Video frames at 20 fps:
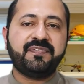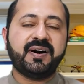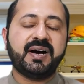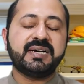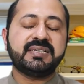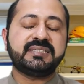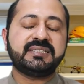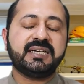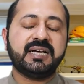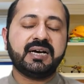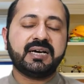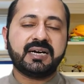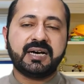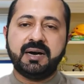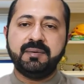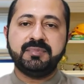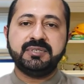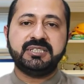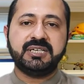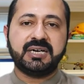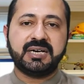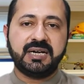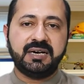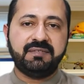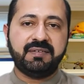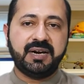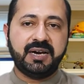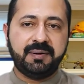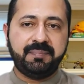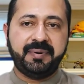फालसा कम शक्कर
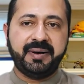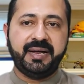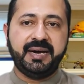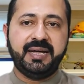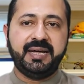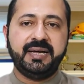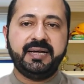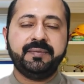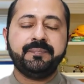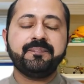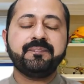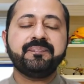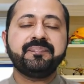वाला फल है